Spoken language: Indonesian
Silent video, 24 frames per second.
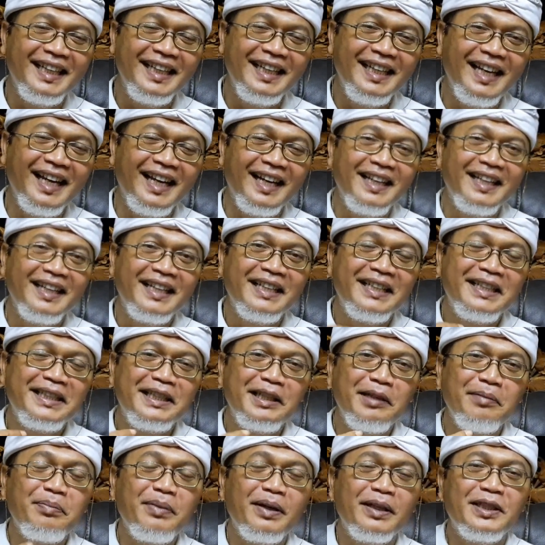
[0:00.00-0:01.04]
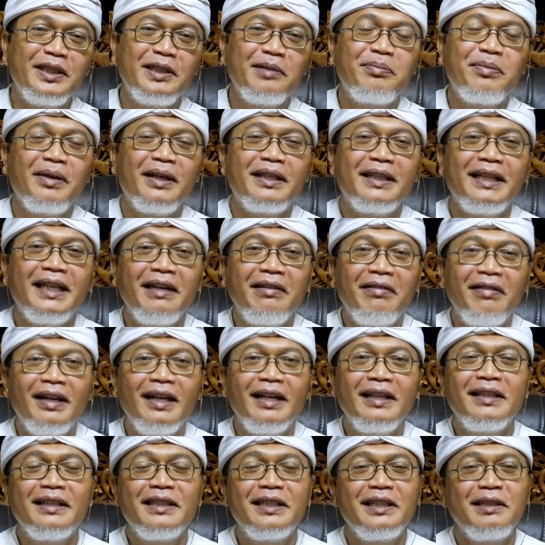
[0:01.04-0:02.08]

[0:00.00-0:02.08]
inilah sifat-sifat dewa